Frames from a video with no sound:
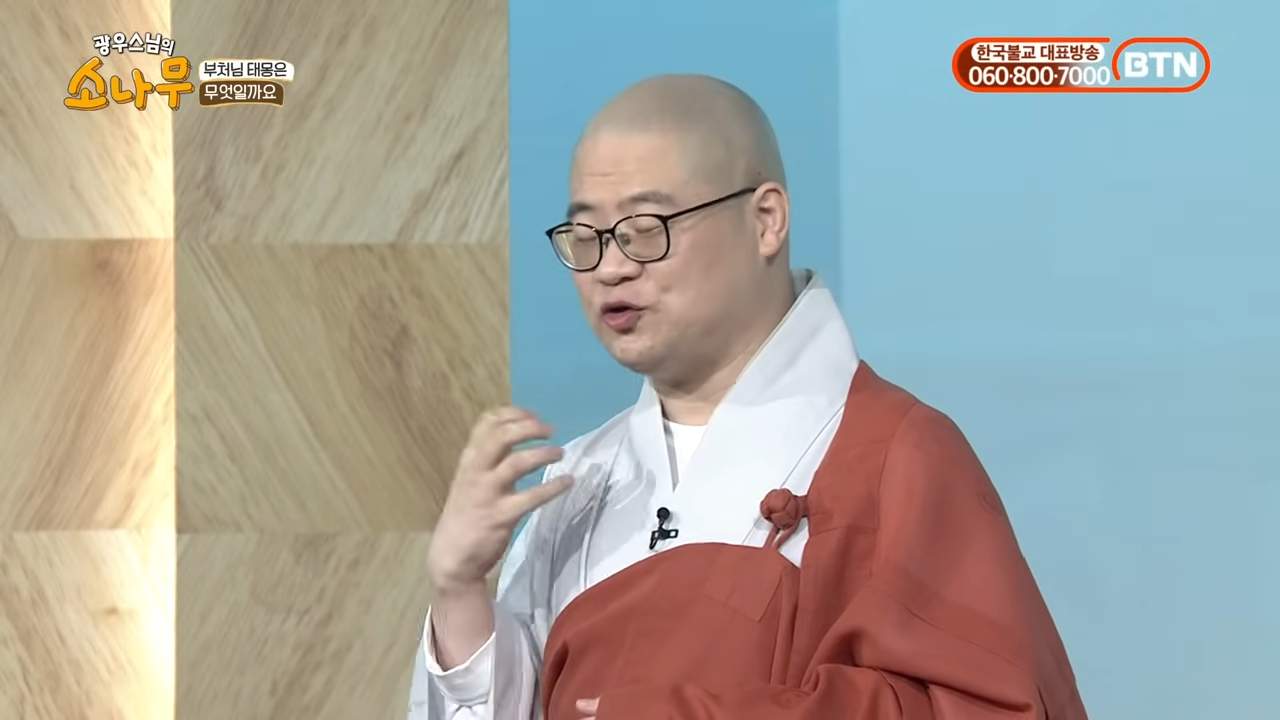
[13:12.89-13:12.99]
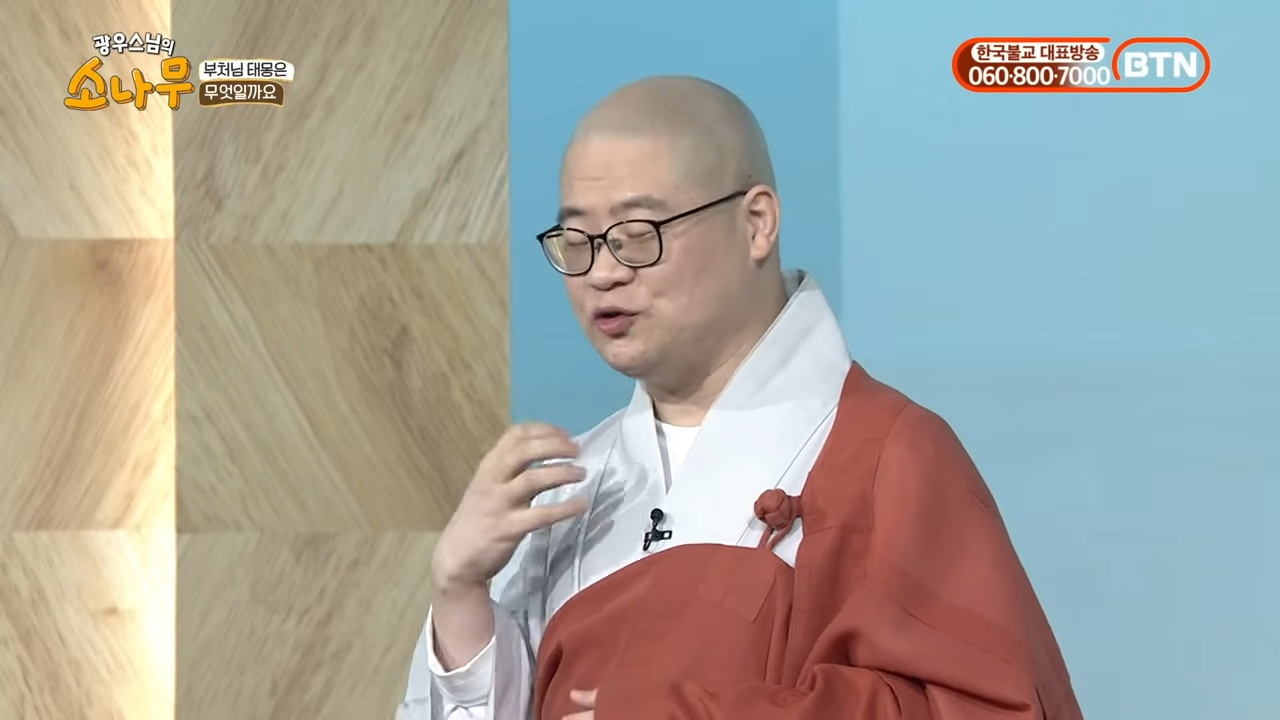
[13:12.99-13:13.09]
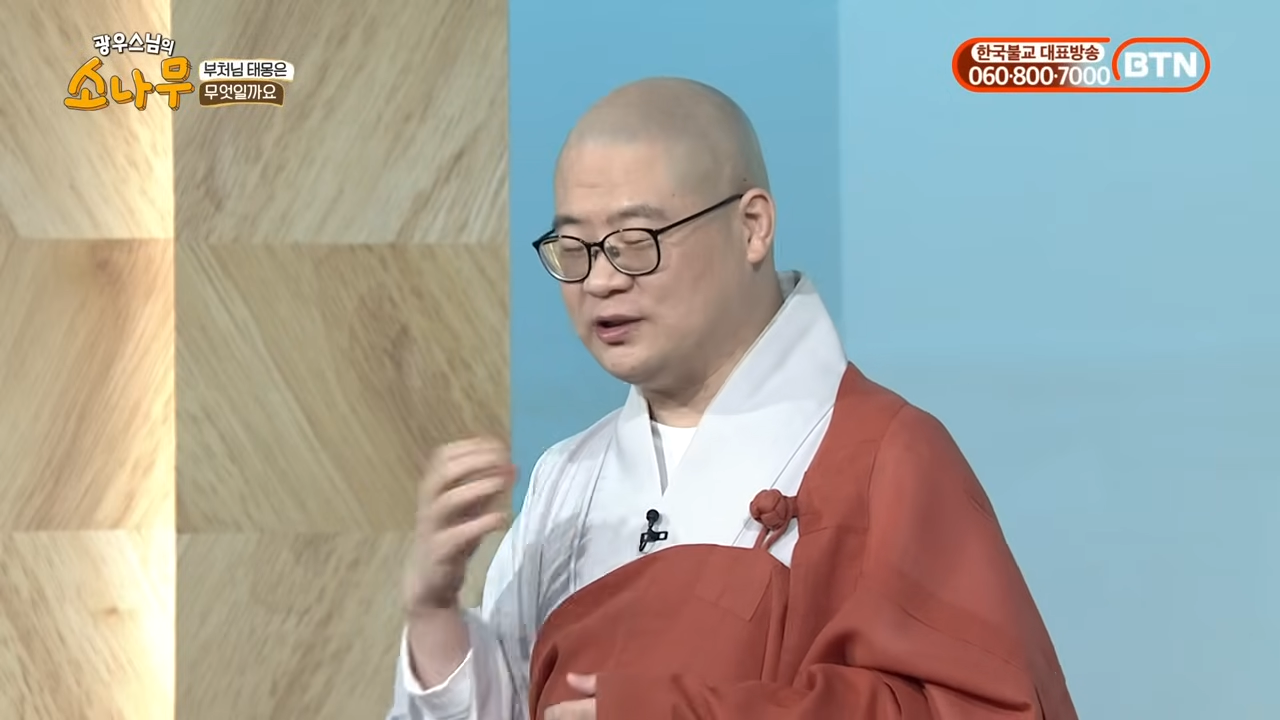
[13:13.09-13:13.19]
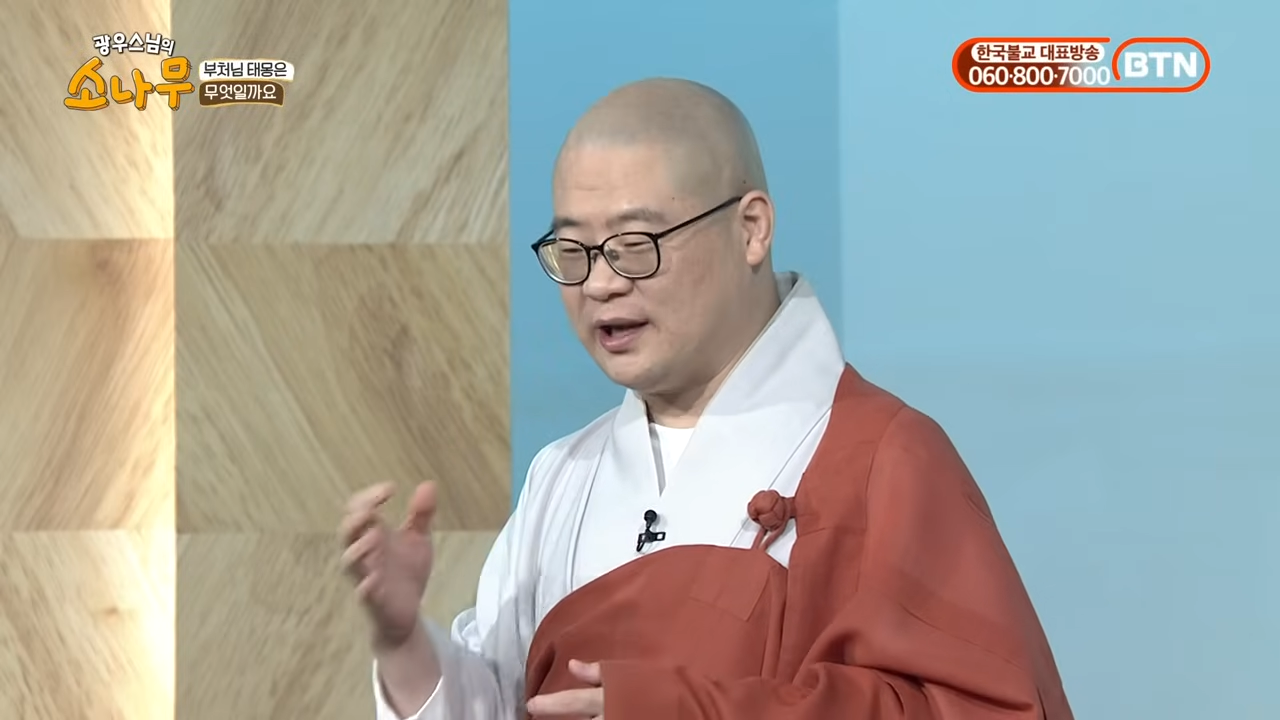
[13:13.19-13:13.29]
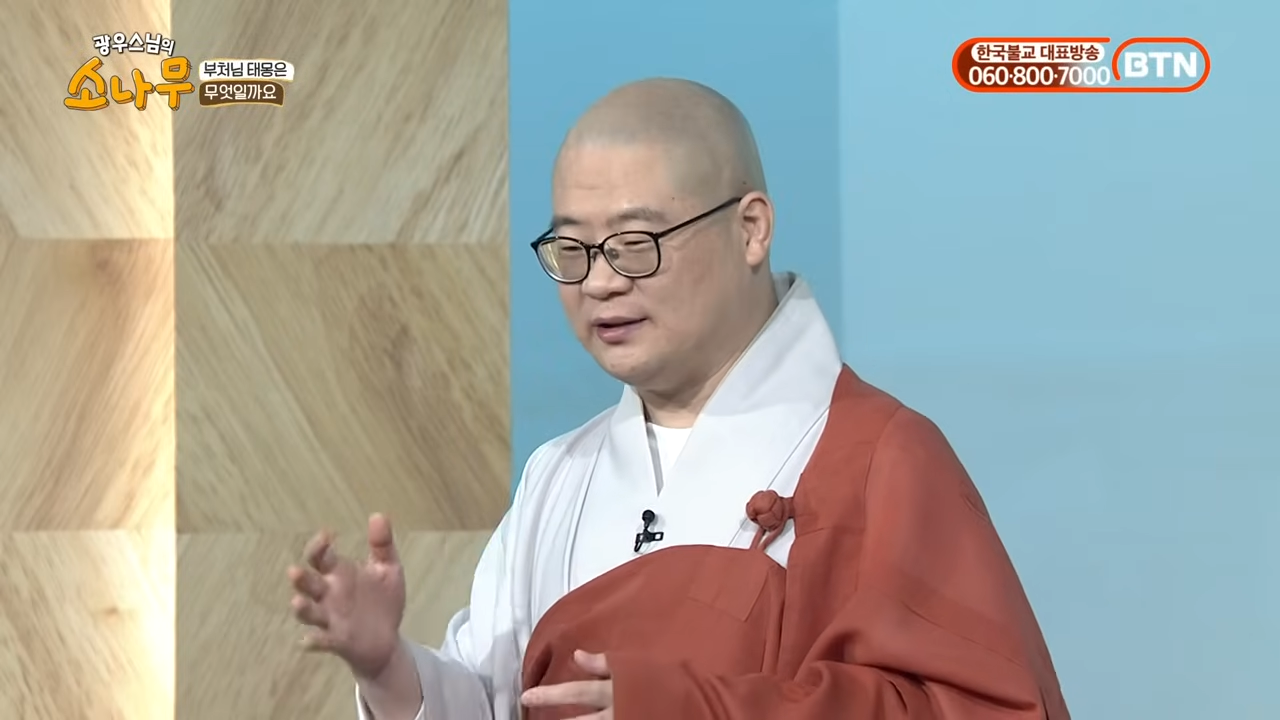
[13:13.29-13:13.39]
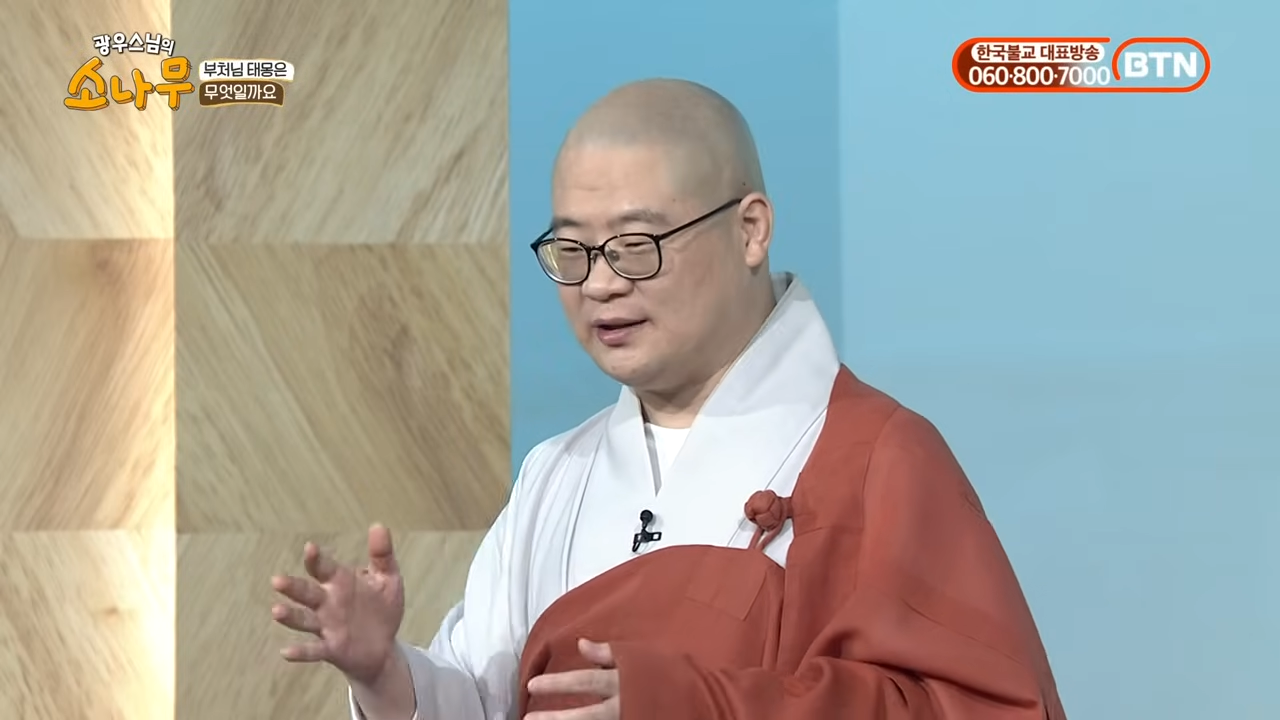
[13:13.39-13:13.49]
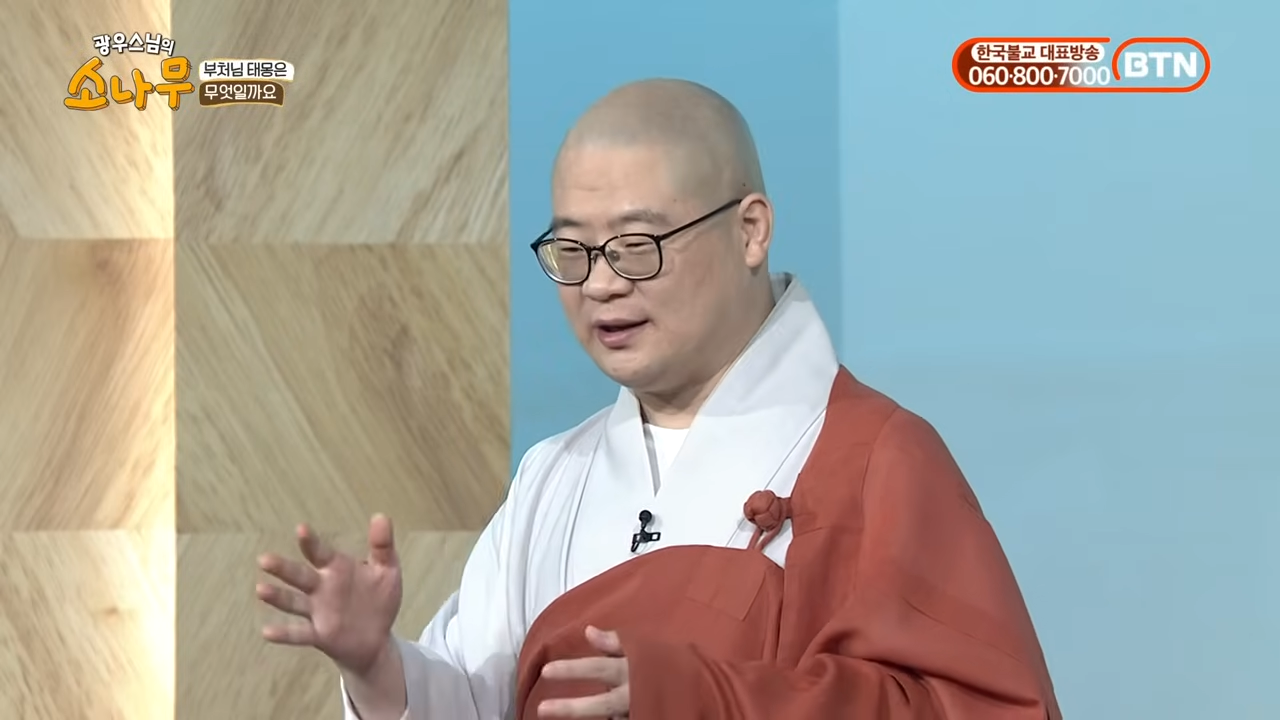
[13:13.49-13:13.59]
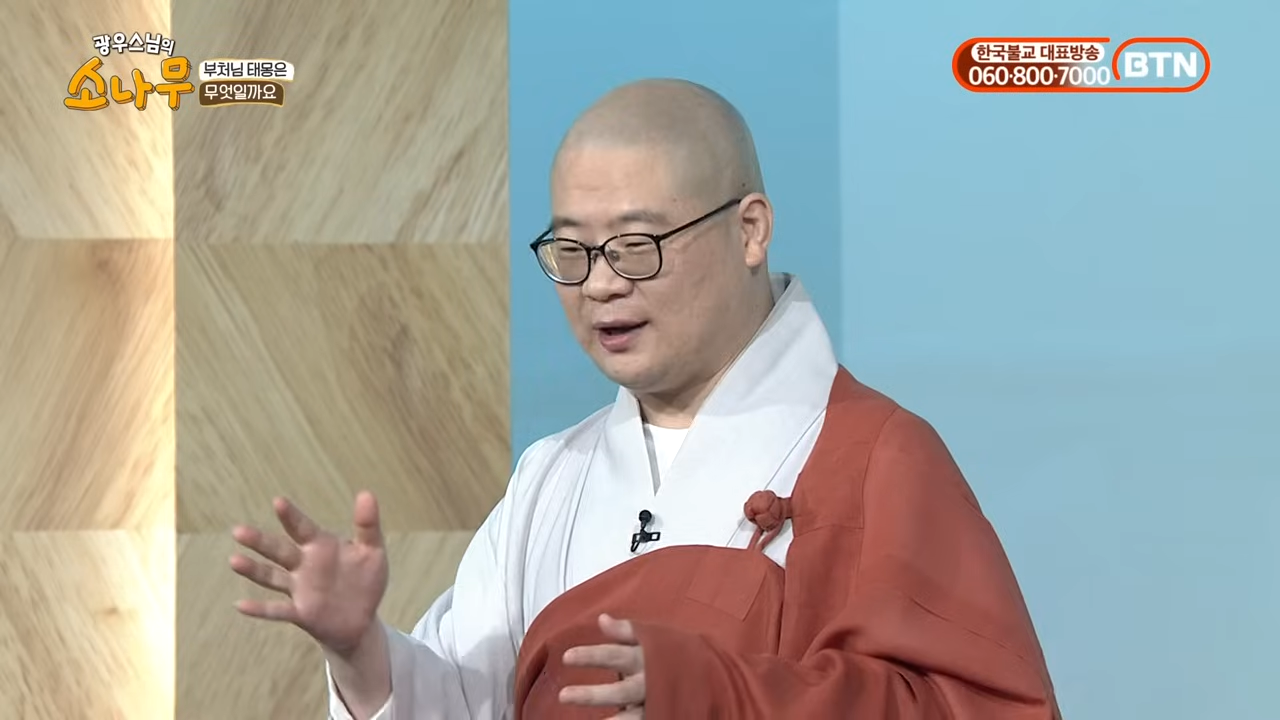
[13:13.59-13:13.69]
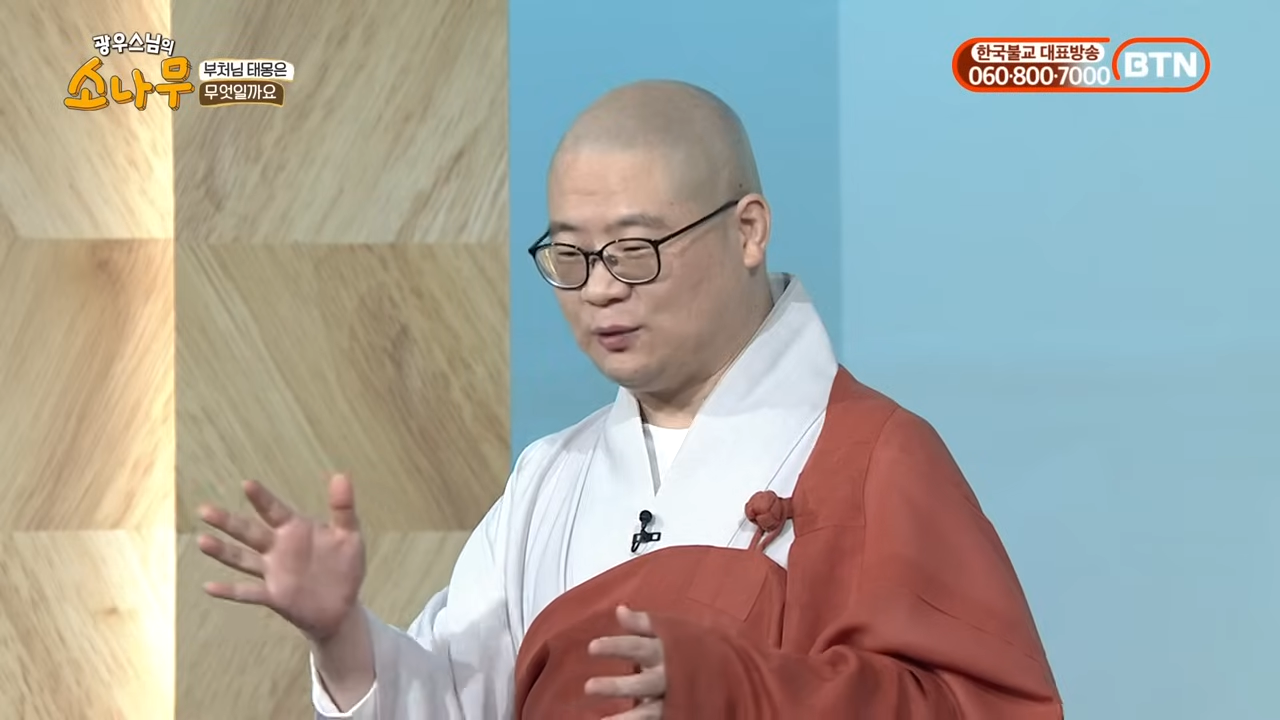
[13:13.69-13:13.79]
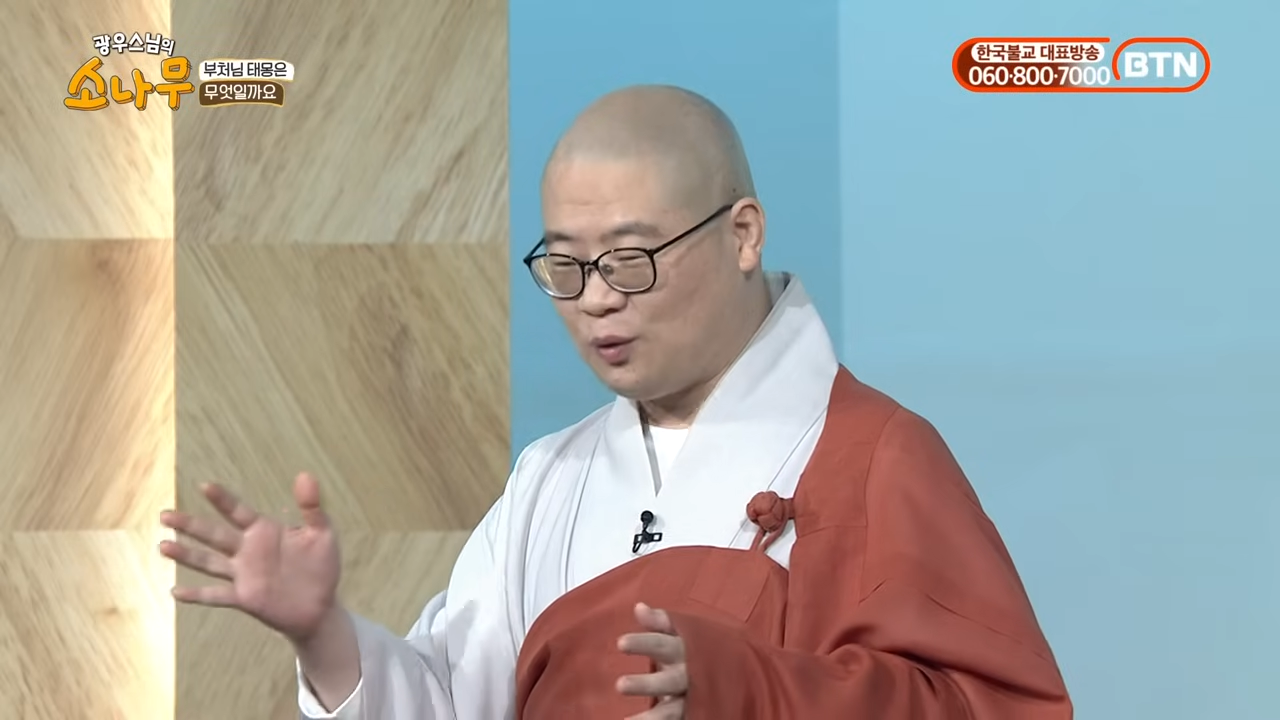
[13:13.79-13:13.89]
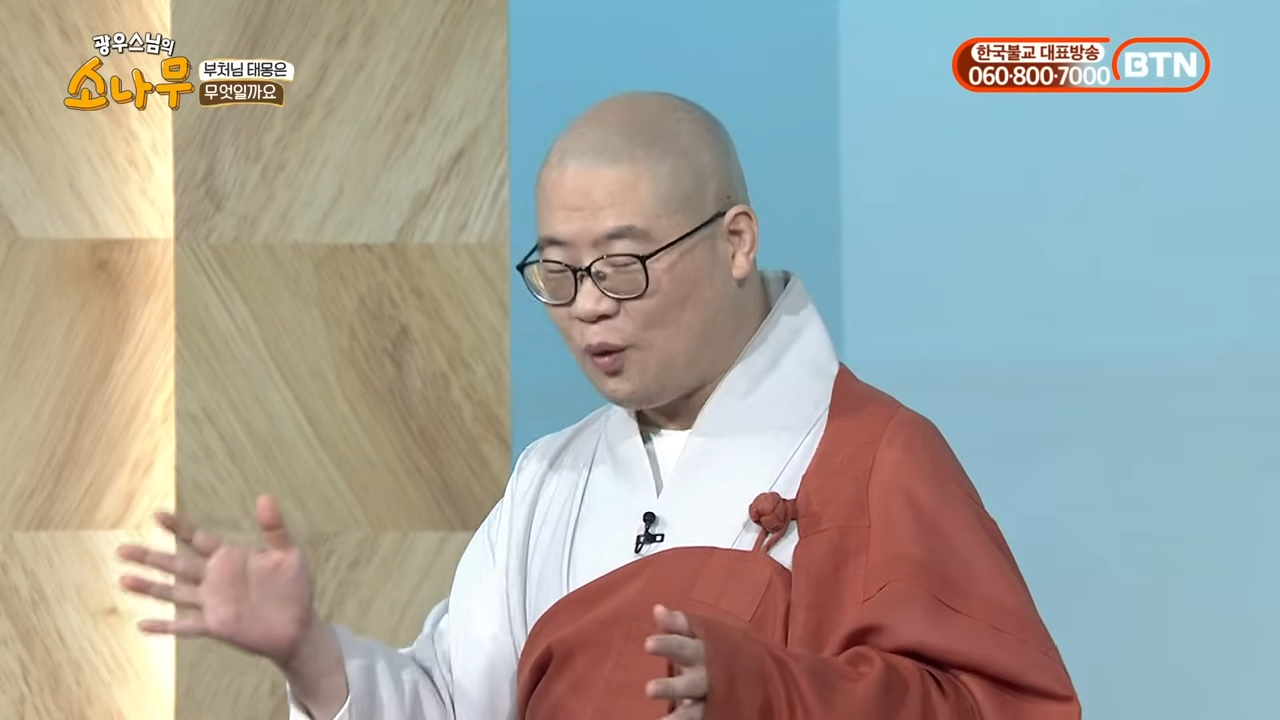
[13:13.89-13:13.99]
중생들과